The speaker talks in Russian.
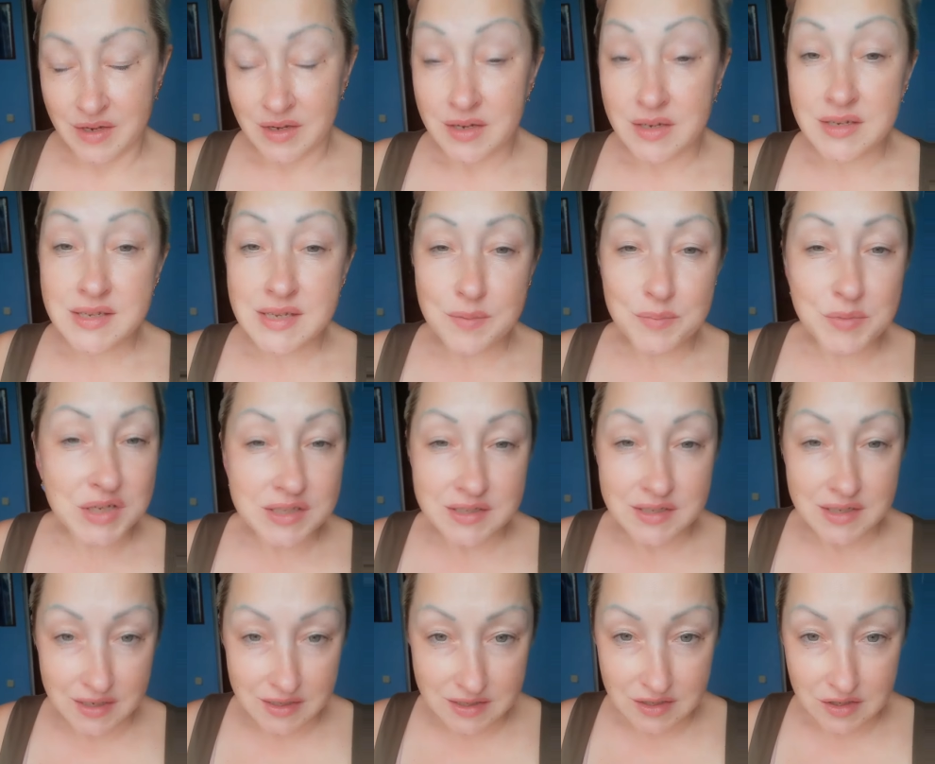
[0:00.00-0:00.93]
И самое
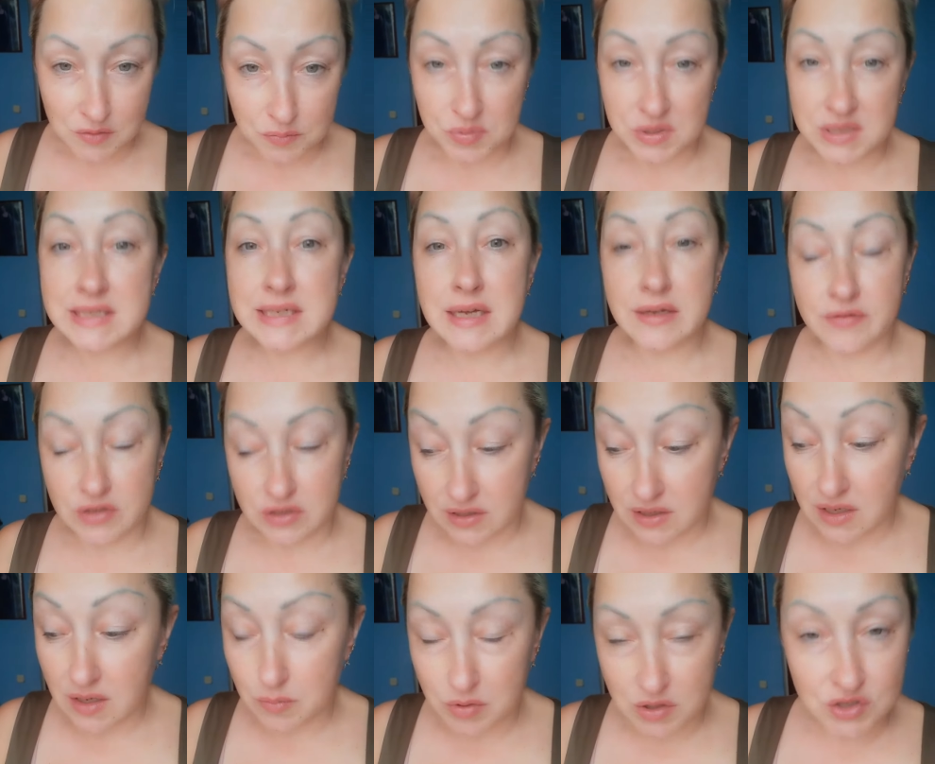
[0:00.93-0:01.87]
интересное, поставила
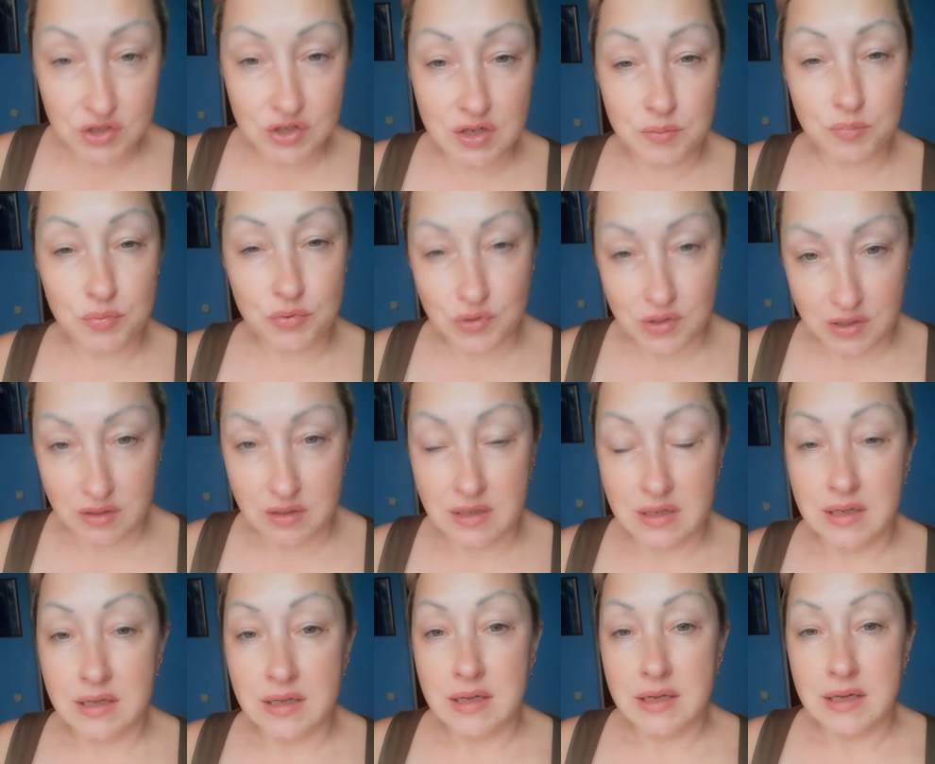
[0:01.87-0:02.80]
яблочное пюре
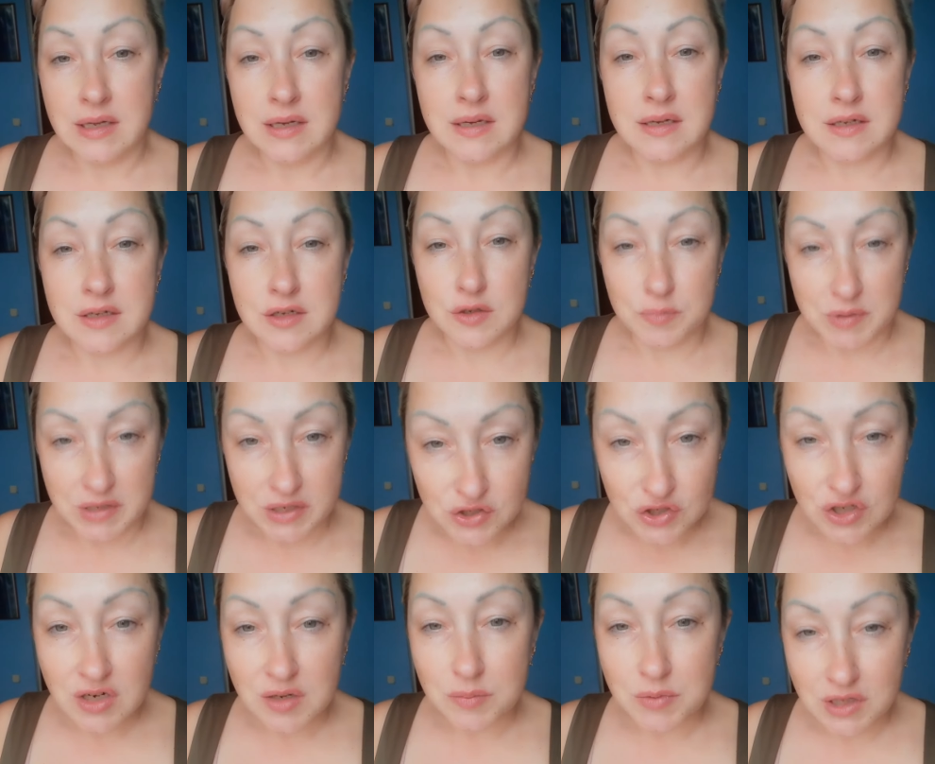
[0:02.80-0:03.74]
а, к
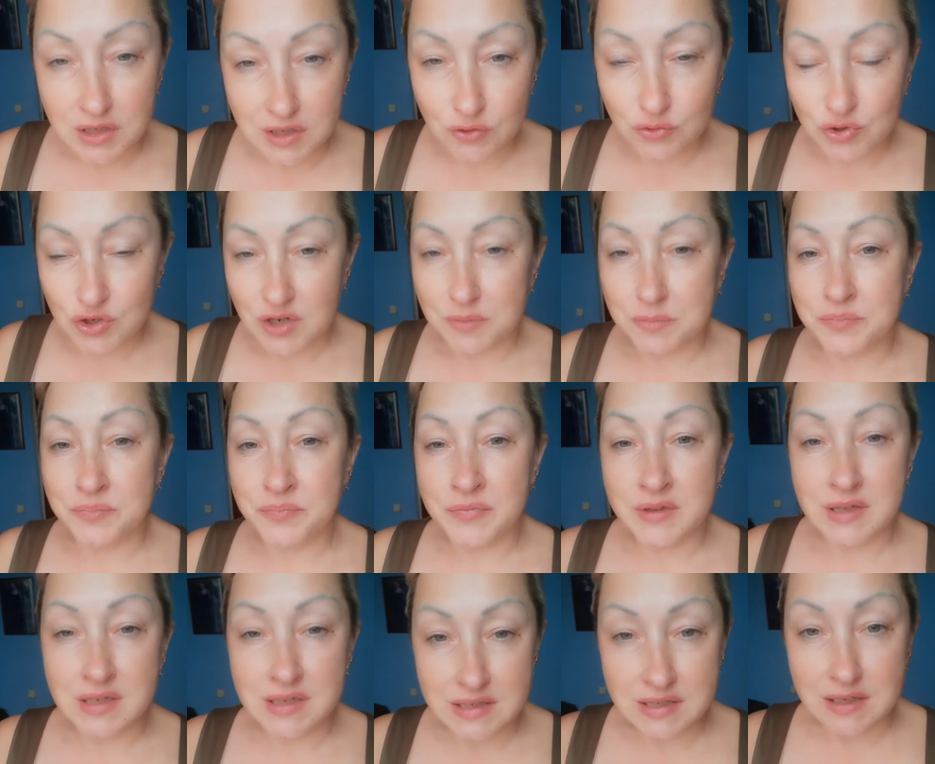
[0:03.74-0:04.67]
блинчикам, оладушкам.
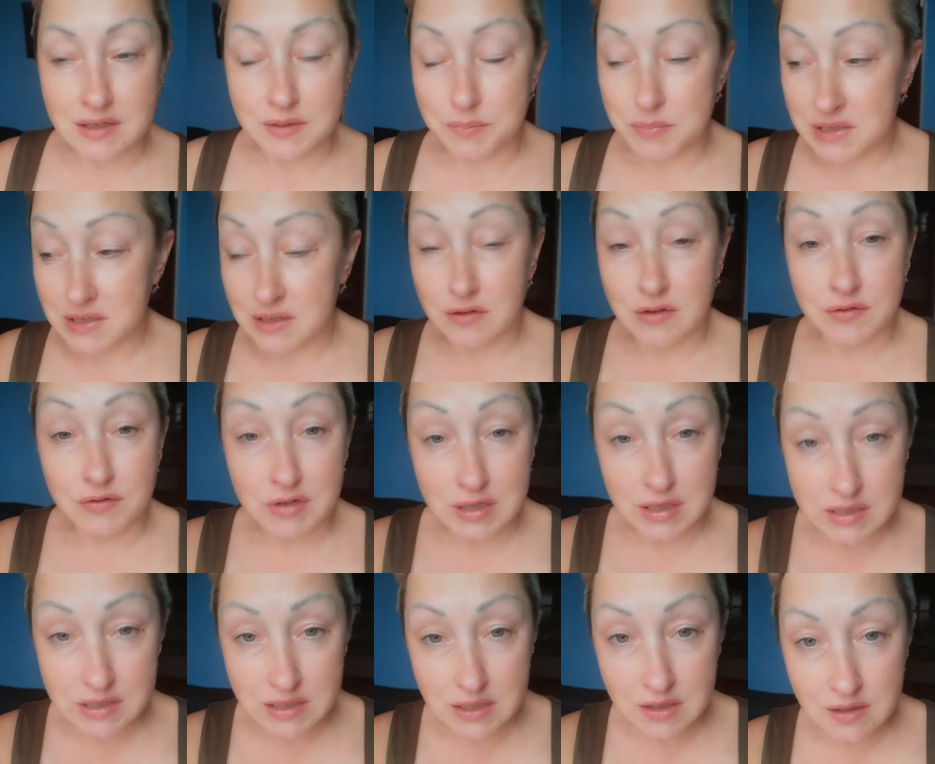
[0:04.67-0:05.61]
Достала, поставила в
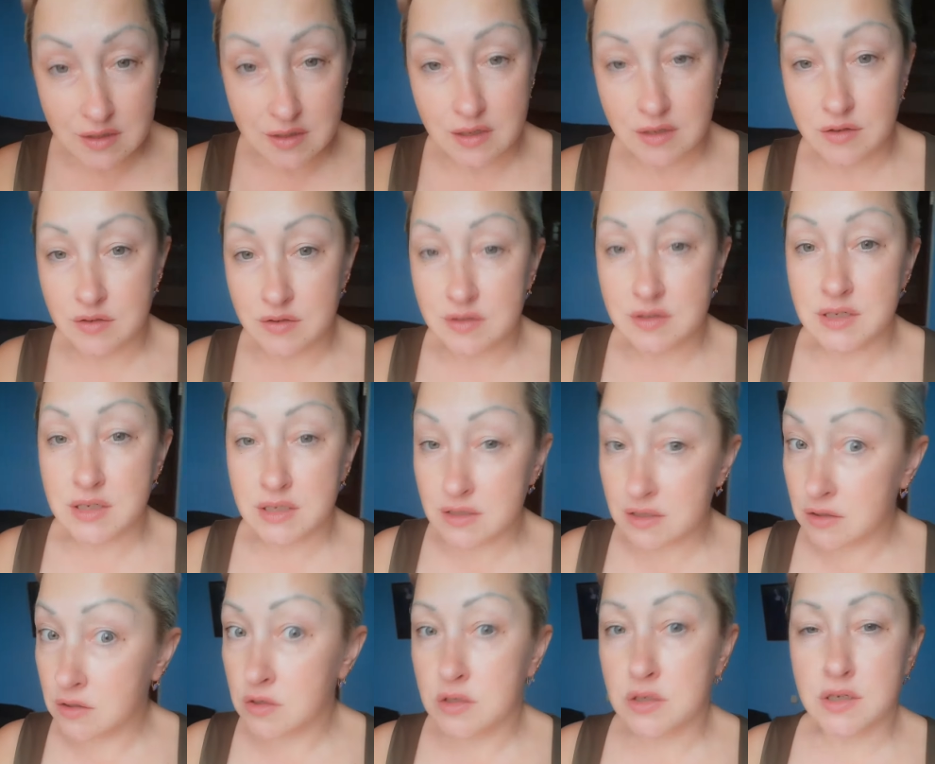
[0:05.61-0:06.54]
холодильник.
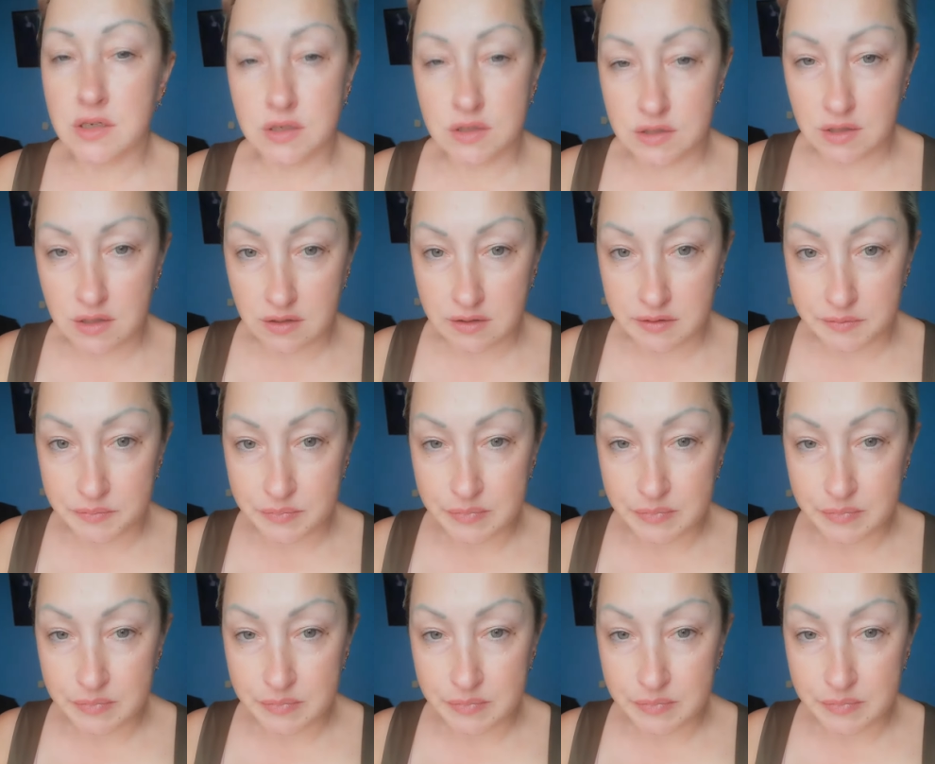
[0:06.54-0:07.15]
Дети не едят.